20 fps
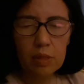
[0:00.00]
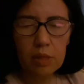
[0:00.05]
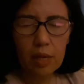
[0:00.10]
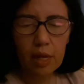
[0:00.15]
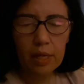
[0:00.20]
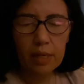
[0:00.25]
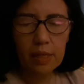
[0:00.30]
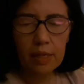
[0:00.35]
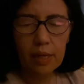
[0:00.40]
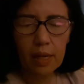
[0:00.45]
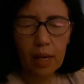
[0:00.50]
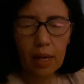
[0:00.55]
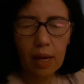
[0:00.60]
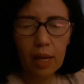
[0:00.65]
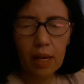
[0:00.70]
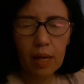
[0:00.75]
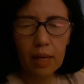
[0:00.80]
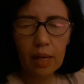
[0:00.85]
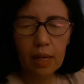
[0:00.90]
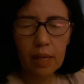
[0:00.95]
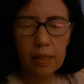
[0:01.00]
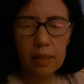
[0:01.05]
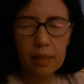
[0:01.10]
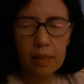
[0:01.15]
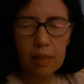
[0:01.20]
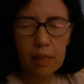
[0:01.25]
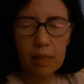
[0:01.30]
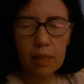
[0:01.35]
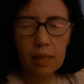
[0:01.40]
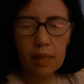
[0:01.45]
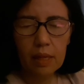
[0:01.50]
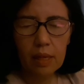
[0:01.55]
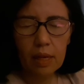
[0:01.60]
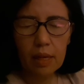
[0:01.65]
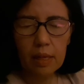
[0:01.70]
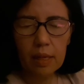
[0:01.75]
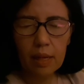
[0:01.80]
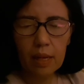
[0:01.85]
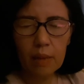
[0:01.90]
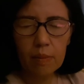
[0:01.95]
telah dikalahkan
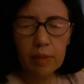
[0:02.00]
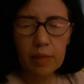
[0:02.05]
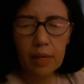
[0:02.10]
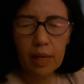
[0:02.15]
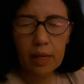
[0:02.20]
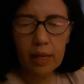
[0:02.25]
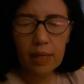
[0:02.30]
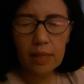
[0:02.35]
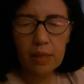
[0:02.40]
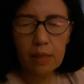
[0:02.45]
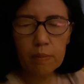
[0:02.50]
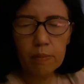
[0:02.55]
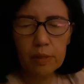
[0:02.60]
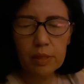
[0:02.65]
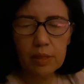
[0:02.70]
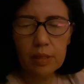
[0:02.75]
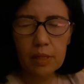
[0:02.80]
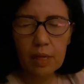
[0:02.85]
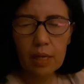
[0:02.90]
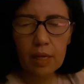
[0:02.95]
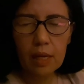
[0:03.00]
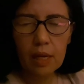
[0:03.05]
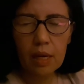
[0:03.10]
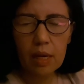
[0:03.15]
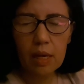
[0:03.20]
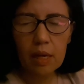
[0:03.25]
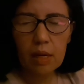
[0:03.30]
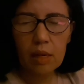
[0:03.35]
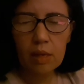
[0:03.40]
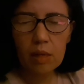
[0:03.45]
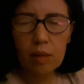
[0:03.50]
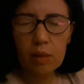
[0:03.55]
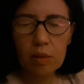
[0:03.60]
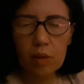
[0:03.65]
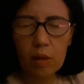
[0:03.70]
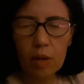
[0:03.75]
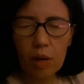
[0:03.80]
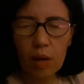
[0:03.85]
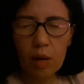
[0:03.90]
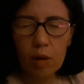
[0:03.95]
karena kami yakin dan percaya
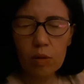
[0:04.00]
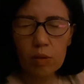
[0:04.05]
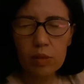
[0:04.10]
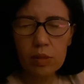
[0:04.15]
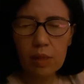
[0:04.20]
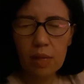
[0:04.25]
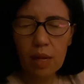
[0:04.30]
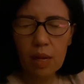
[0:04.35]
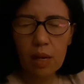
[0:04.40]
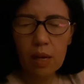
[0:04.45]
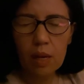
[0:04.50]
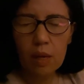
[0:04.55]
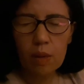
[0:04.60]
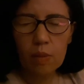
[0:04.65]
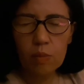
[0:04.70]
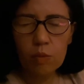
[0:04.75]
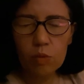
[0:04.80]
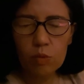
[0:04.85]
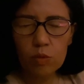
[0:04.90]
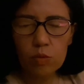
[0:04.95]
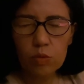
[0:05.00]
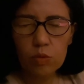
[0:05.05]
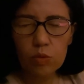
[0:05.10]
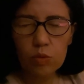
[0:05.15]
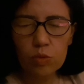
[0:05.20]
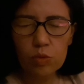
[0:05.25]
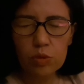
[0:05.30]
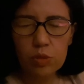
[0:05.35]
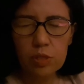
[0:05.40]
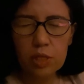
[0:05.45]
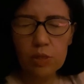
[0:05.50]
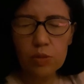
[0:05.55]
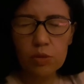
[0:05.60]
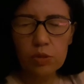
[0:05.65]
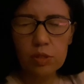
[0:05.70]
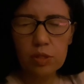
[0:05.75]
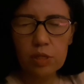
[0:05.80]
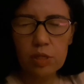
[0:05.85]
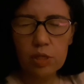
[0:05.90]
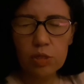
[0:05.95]
Engkau telah mengutus
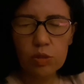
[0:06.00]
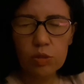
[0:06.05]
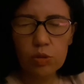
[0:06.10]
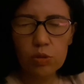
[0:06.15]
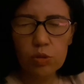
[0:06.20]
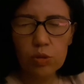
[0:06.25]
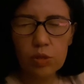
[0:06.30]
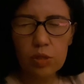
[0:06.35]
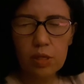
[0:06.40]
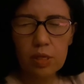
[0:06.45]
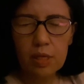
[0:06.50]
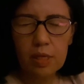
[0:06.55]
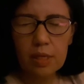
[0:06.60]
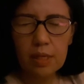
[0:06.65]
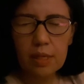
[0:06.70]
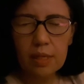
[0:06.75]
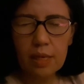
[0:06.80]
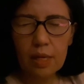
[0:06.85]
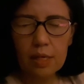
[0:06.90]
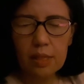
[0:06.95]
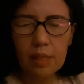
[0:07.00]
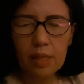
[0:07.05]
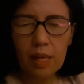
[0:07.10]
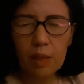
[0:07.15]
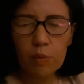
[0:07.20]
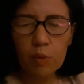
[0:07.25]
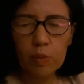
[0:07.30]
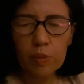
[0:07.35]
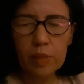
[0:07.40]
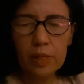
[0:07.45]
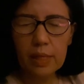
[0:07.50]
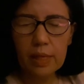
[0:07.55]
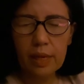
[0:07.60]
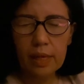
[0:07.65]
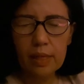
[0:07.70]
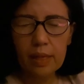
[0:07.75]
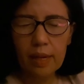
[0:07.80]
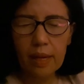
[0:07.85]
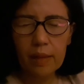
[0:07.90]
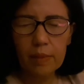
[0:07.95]
Yesus Kristus yang telah
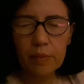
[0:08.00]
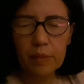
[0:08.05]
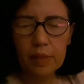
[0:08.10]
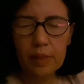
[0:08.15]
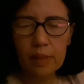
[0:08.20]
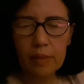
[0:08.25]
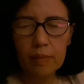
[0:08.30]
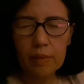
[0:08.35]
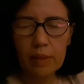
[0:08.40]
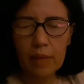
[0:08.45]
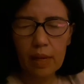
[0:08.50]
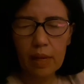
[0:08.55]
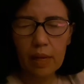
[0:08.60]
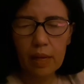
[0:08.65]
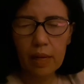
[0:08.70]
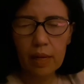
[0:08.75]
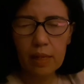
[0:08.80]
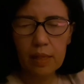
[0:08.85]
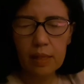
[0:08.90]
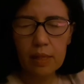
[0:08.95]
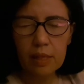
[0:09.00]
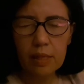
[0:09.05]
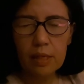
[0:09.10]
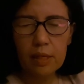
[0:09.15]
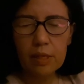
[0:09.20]
memberikan kami kemenangan.